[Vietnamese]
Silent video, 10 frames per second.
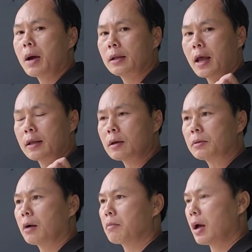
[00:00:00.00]
các bạn nhà thấp
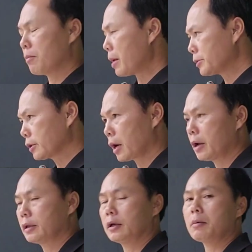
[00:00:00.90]
tầng mà lắp sen
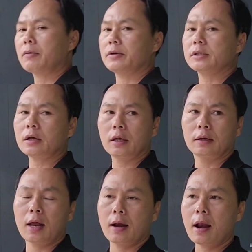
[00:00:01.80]
cây thì các bạn phải xác
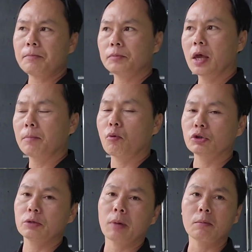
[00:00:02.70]
định là lắp thêm
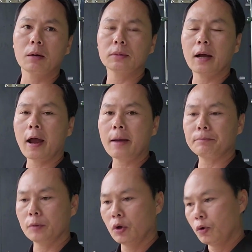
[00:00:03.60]
một chiếc máy bơm tăng áp
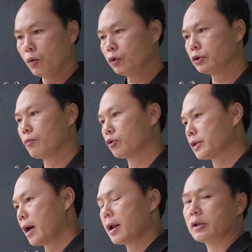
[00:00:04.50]
hút từ bồn
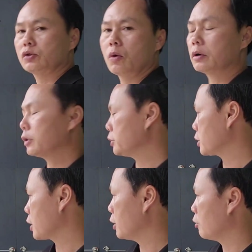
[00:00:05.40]
ra đẩn xuống thì
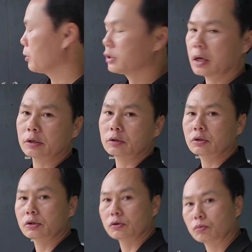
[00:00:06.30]
sen cây nó mới chảy
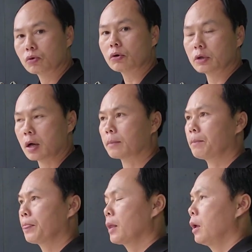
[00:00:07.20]
sử dụng tốt được
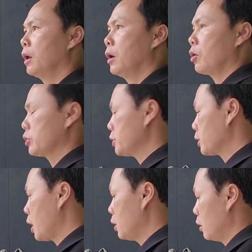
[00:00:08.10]
còn sen
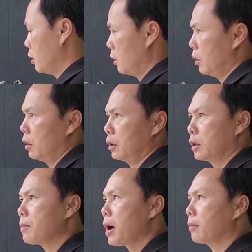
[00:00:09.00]
cây là
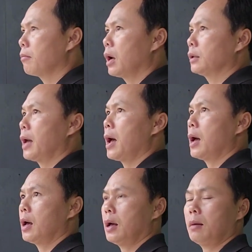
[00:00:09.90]
các bạn mà
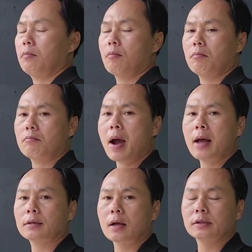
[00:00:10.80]
nhà
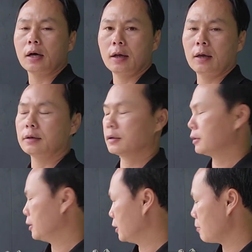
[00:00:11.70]
3 tầng trở lên
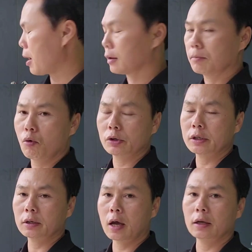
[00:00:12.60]
thì các bạn mua
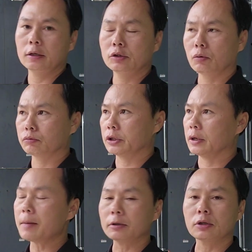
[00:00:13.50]
sen cây thì dùng chỉ
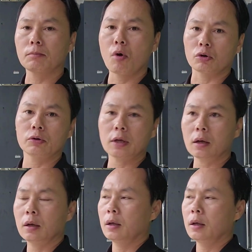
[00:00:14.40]
lắp ở tầng 1 thôi nhé